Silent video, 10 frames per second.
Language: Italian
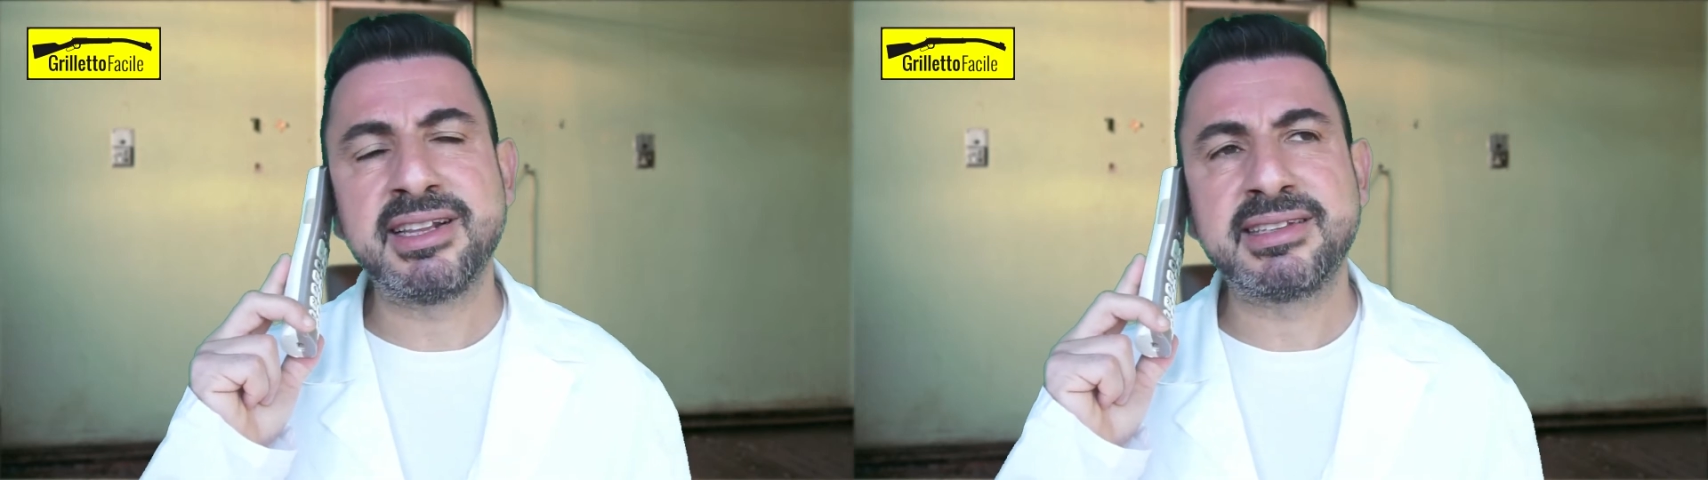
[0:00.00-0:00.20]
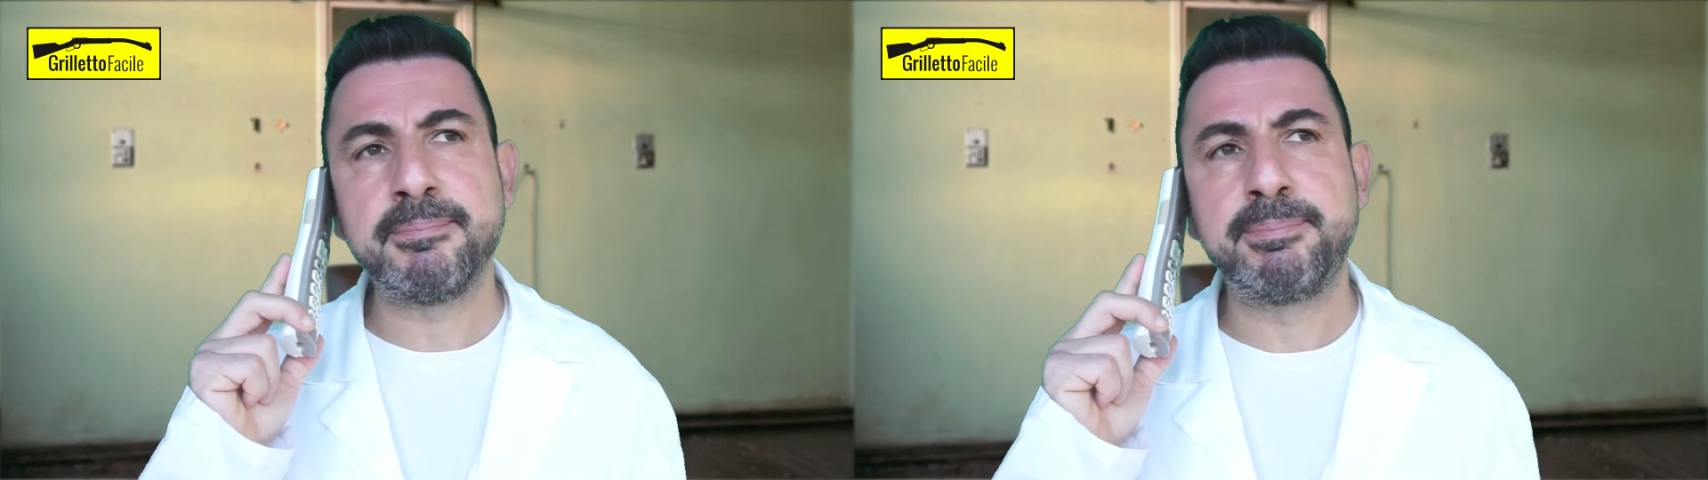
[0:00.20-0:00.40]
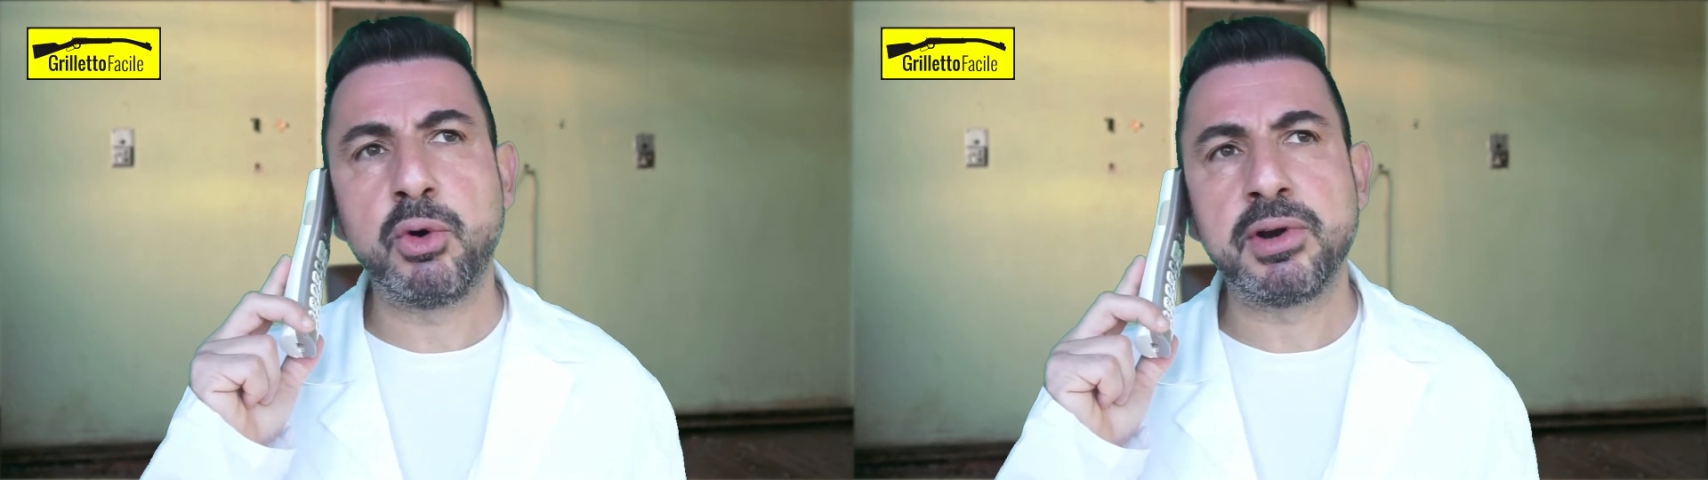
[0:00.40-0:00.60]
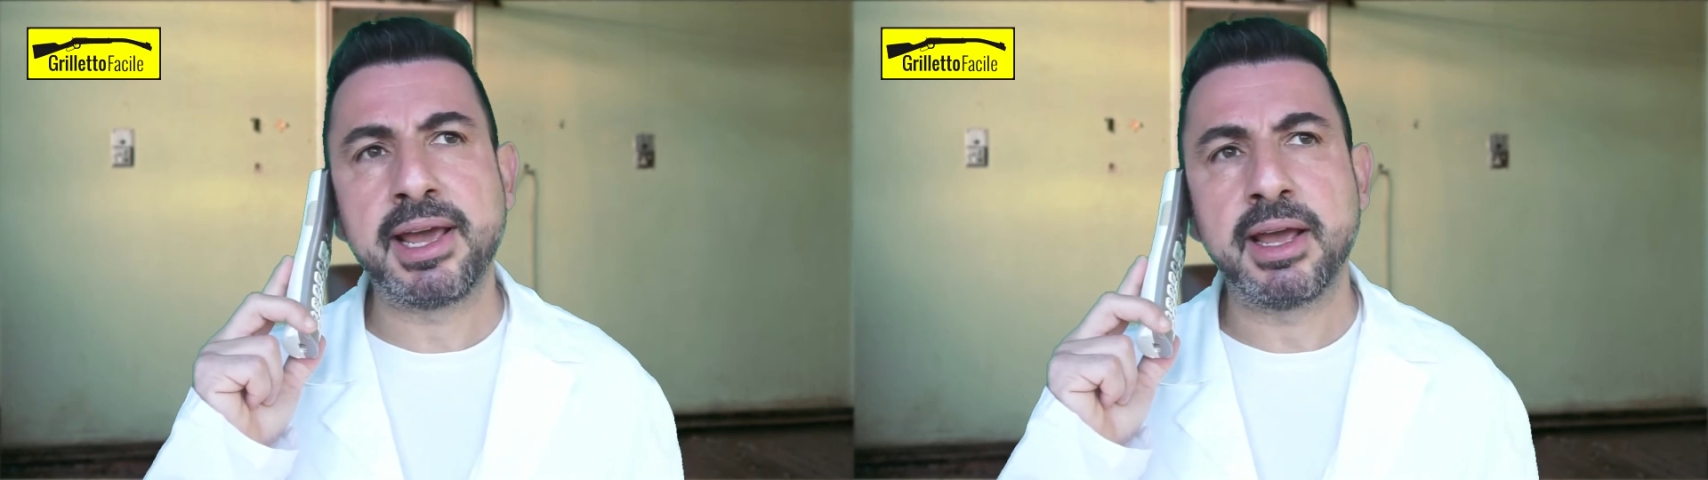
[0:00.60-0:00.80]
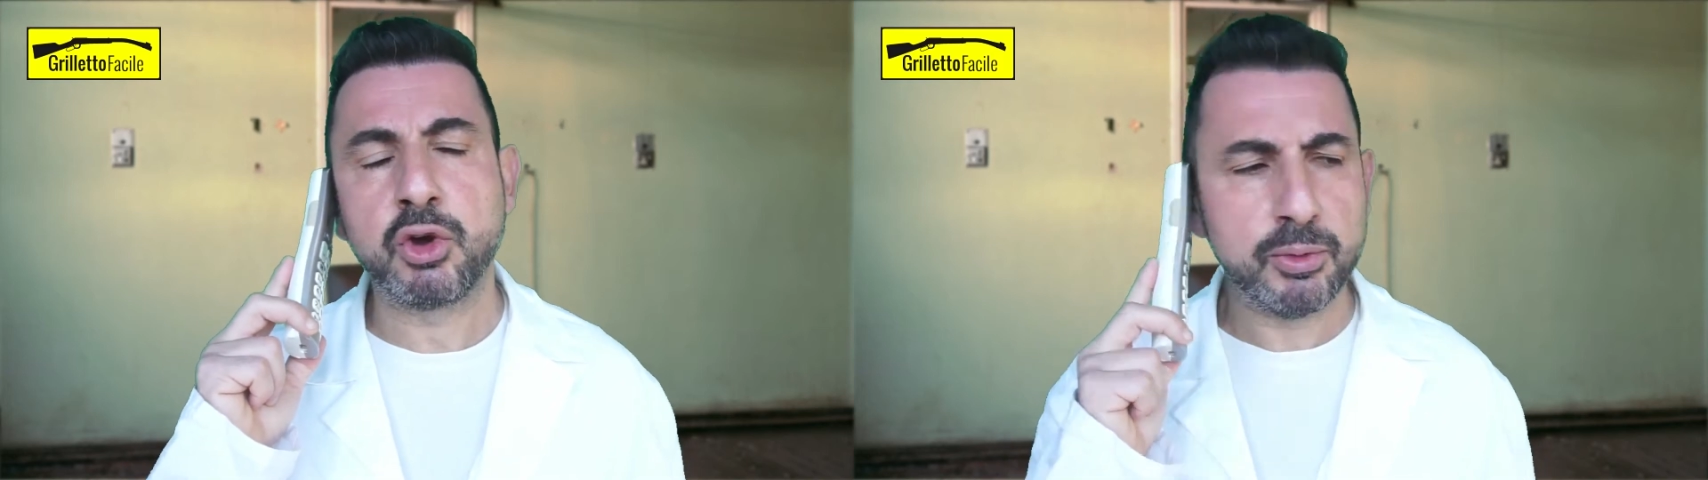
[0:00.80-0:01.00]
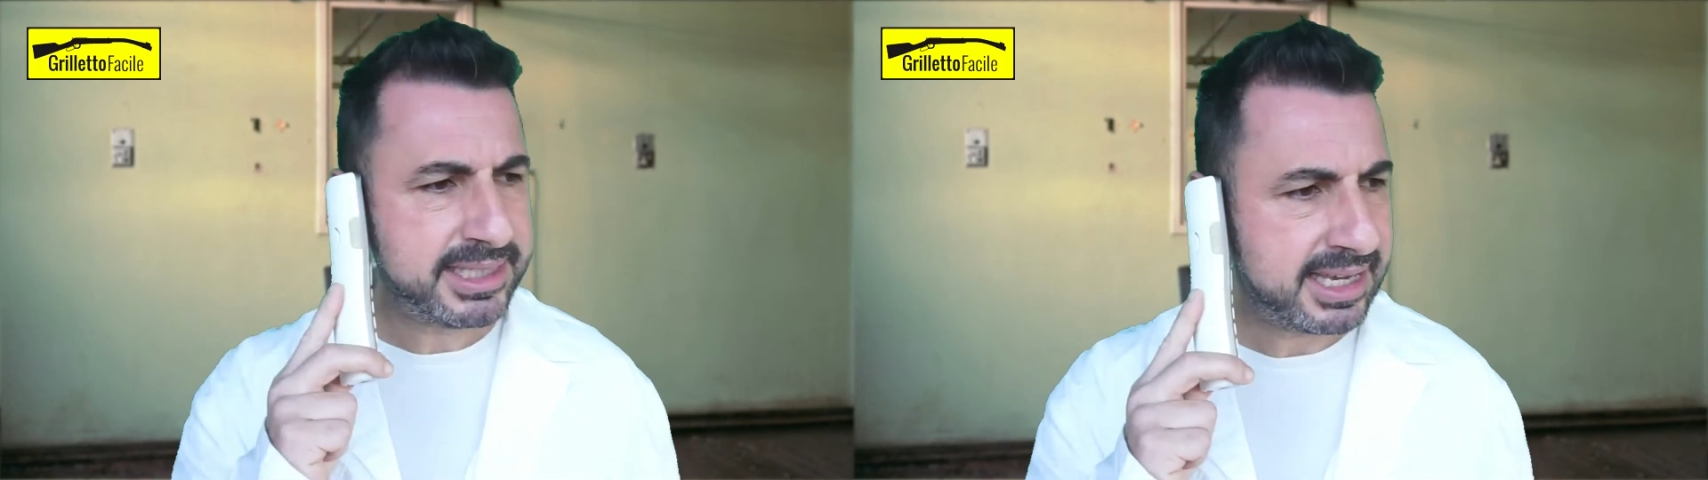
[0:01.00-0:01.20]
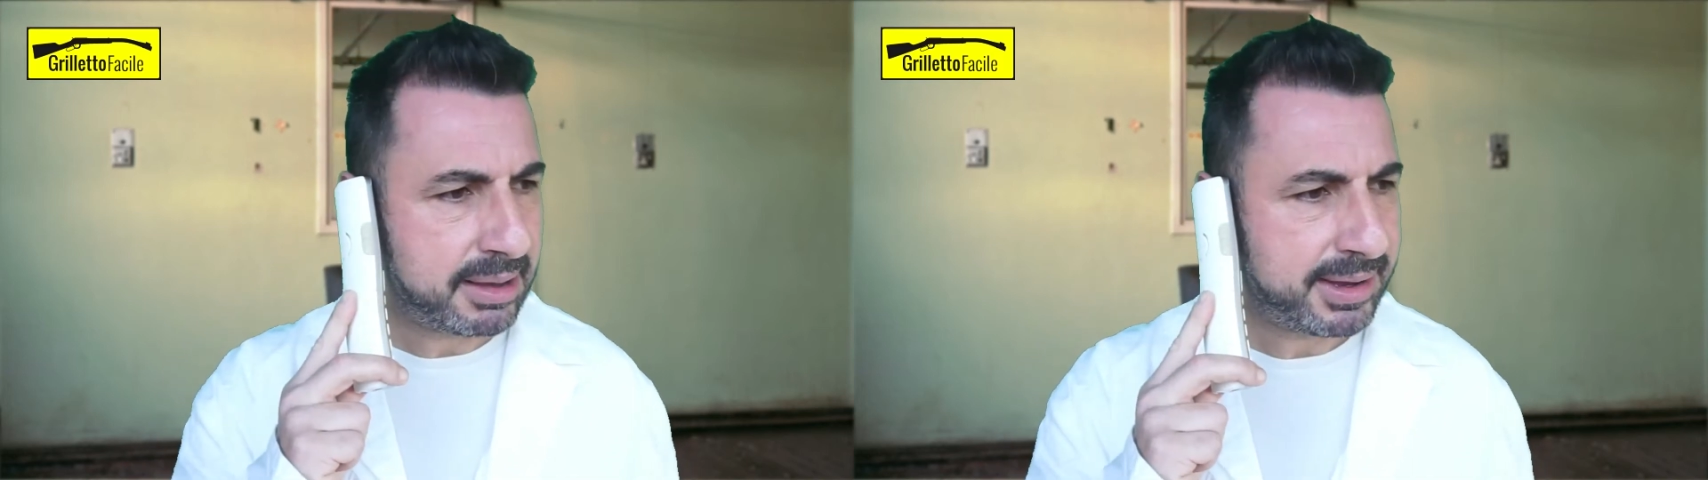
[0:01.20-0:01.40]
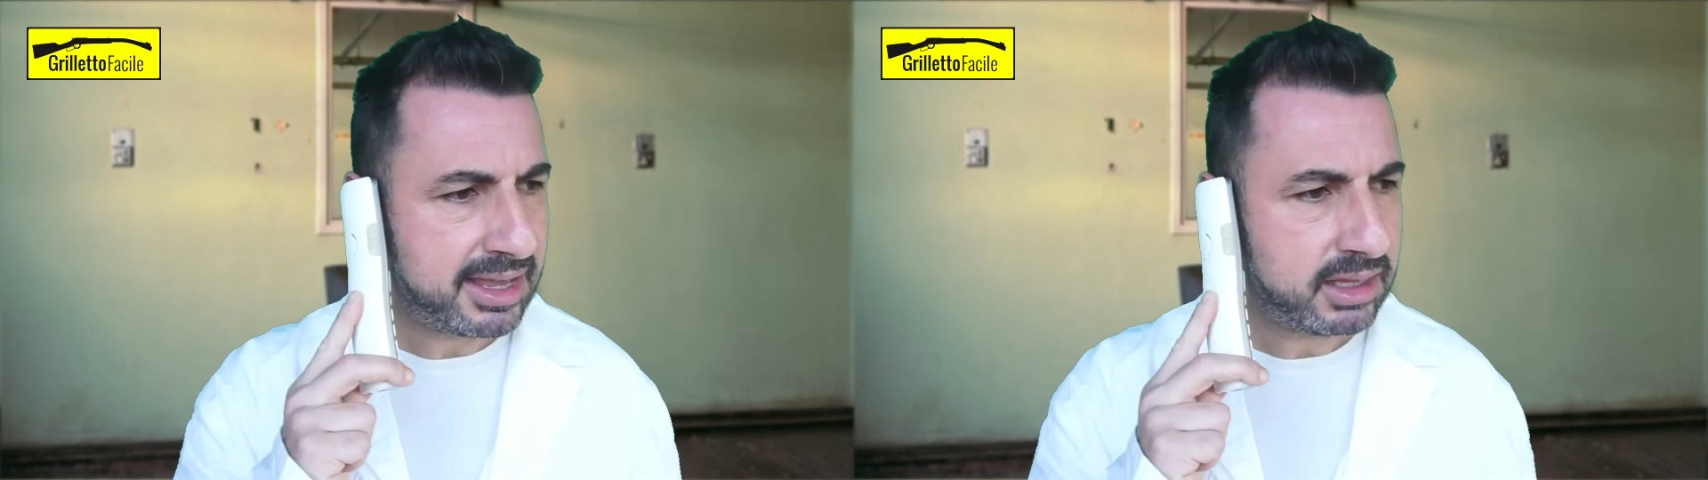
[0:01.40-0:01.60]
tampone. Come si
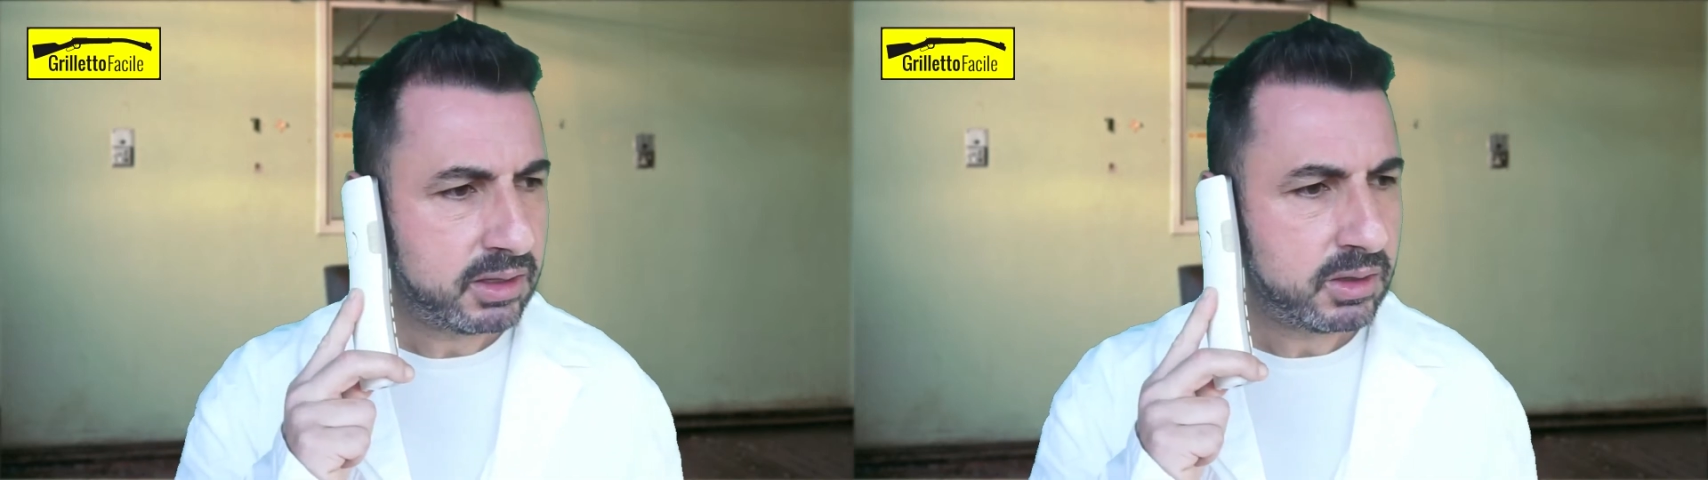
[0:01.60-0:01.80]
chiama lei?